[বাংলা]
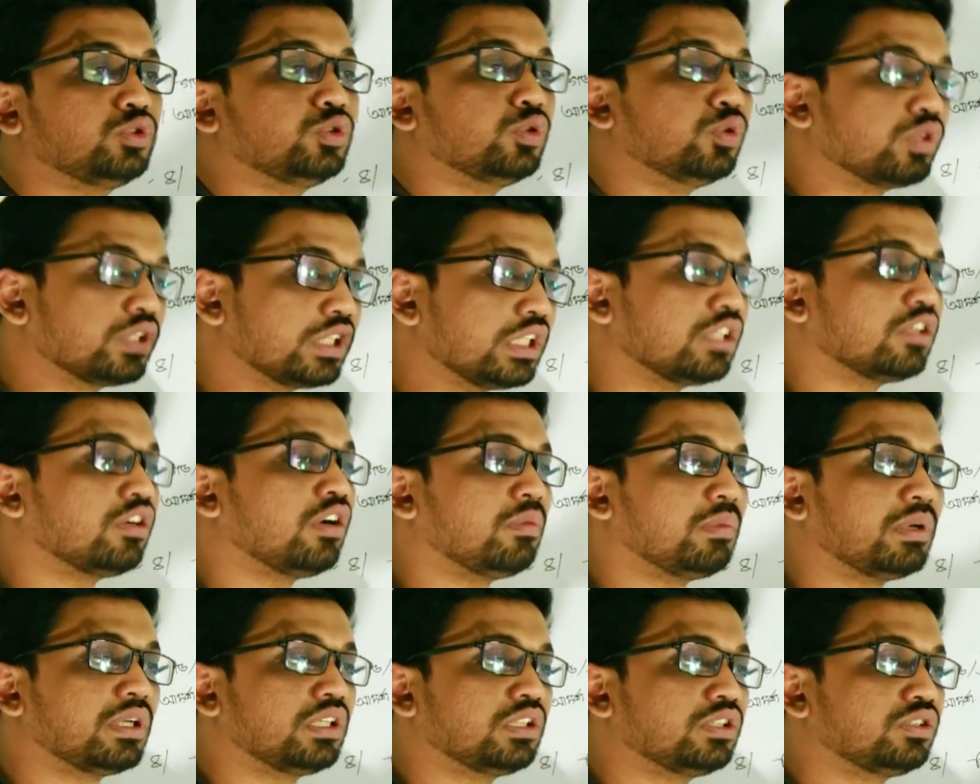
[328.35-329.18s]
ঝুঁকি
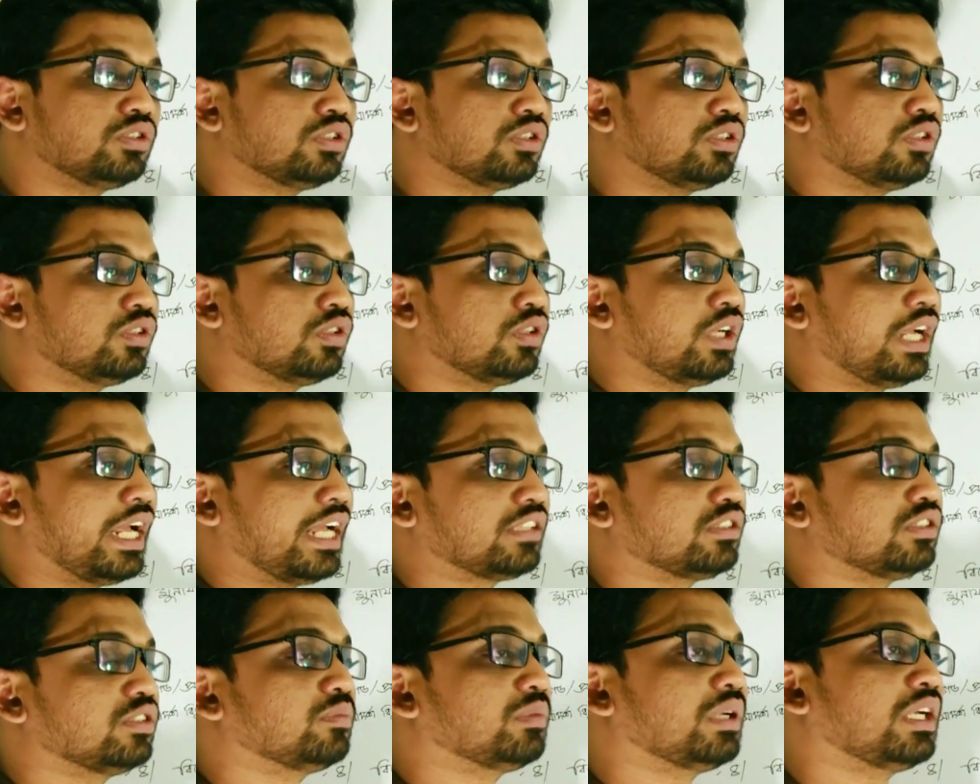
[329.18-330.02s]
কমানোর জন্য
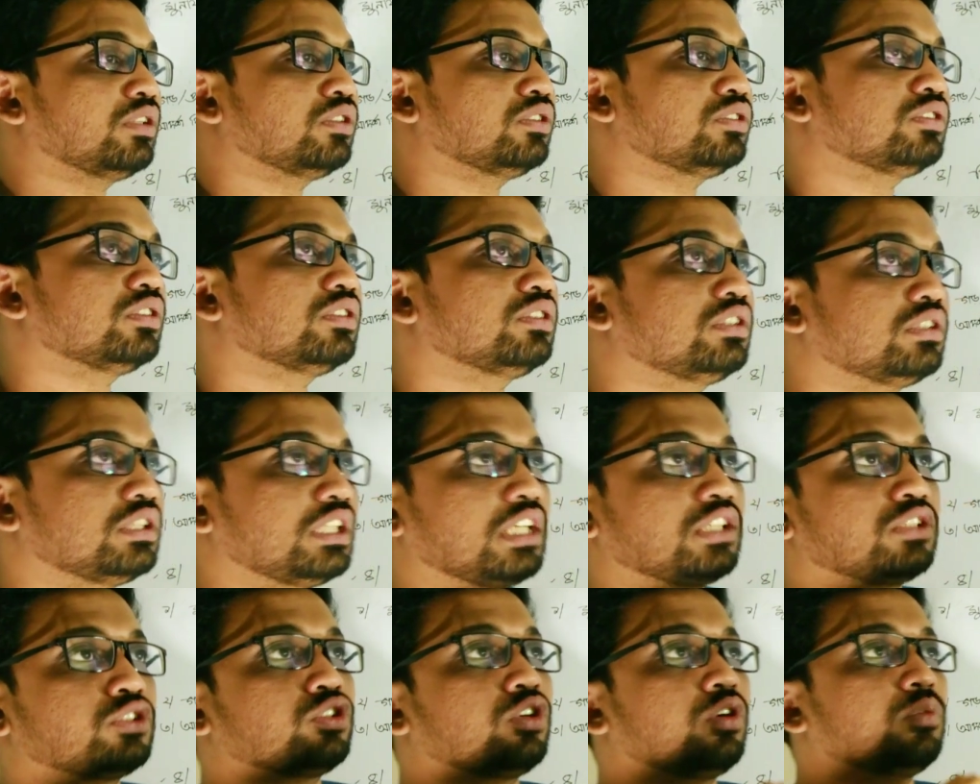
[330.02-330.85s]
একজন মানুষ যদি
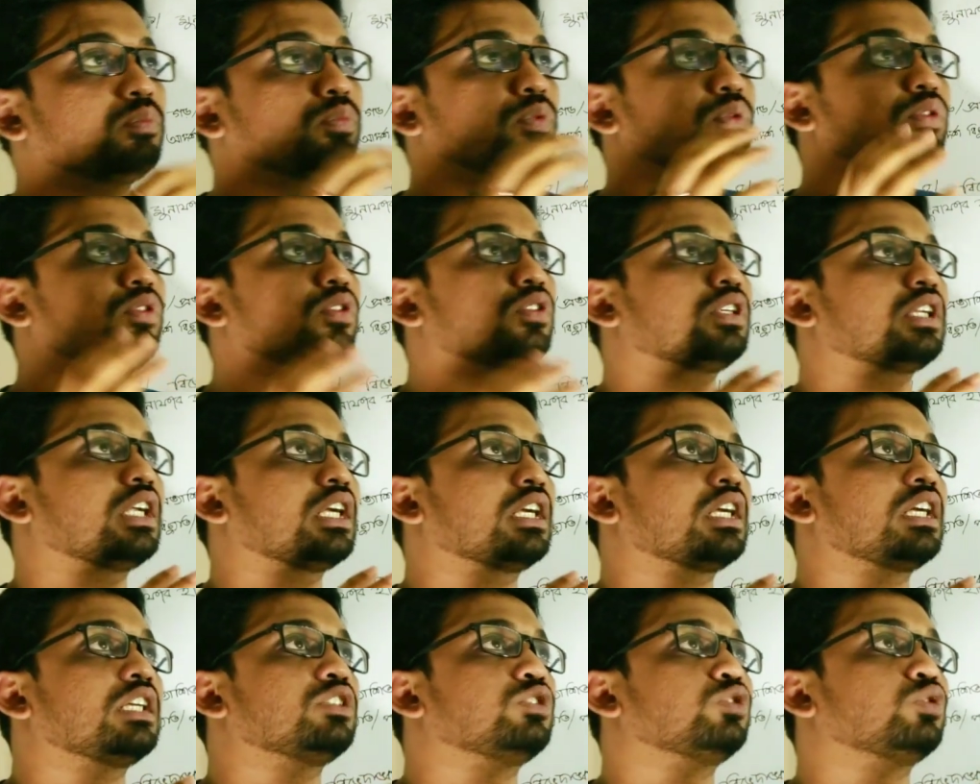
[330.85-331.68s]
তার সম্পূর্ণ
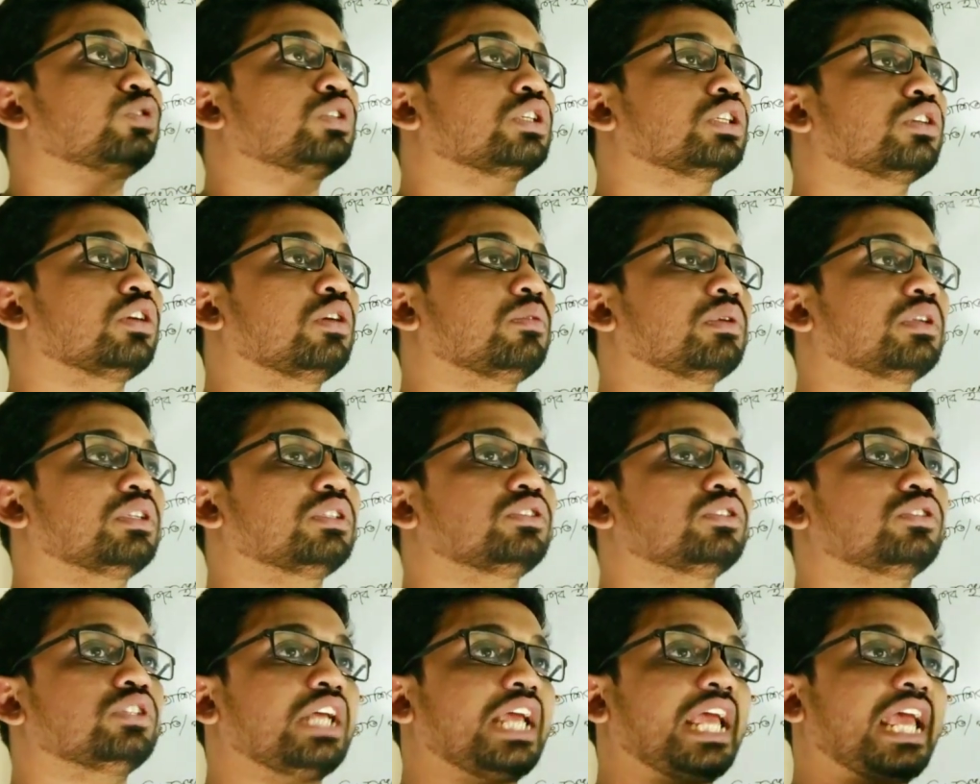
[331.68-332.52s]
টাকা ঝুঁকি
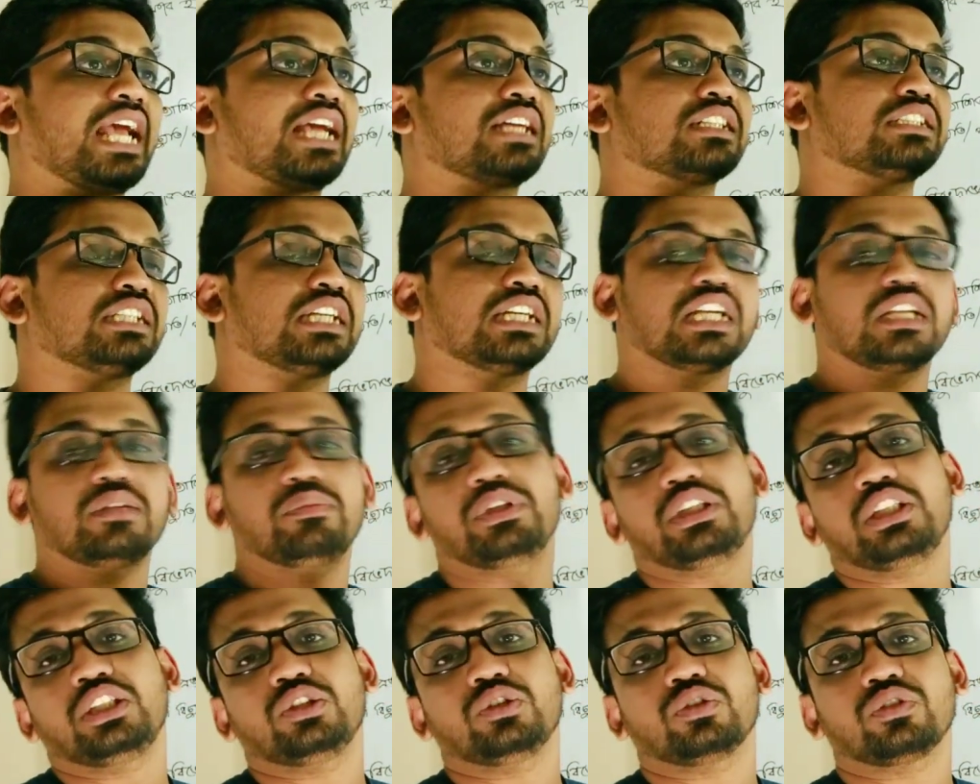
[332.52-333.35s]
কমানোর জন্য এক
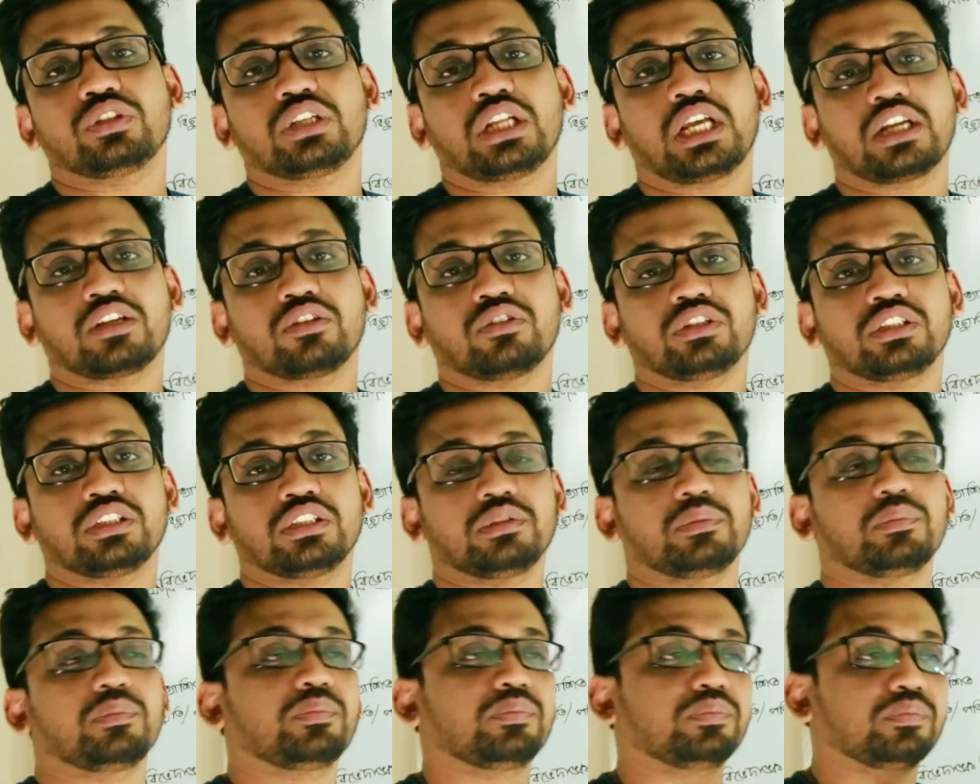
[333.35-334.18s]
জায়গায় বিনিয়োগ না করে